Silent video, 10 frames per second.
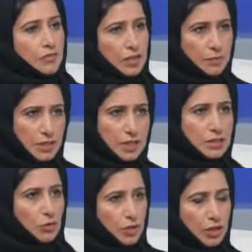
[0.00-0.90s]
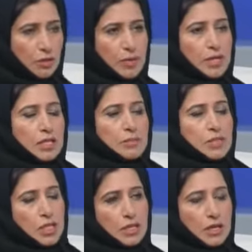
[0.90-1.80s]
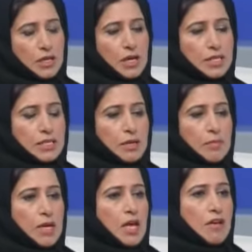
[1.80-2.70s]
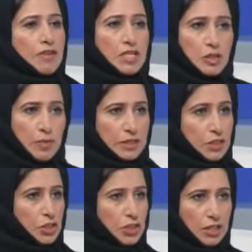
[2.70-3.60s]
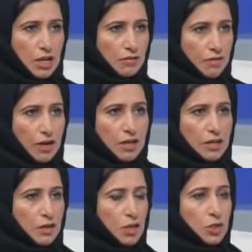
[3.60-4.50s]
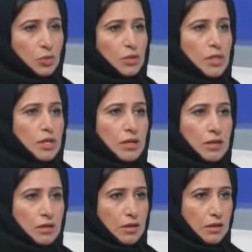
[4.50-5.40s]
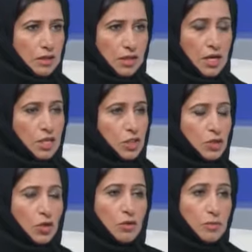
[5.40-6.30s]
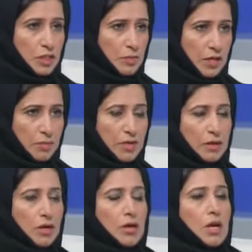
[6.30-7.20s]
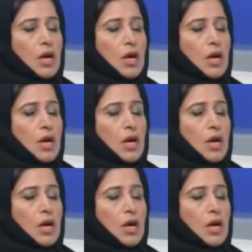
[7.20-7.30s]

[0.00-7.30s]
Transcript: فاحنا بصدد توثيق البيانات بشكل اسلم فنسبه 20 الف حاله يراجعونك للعلاج العقم نسبه كبيره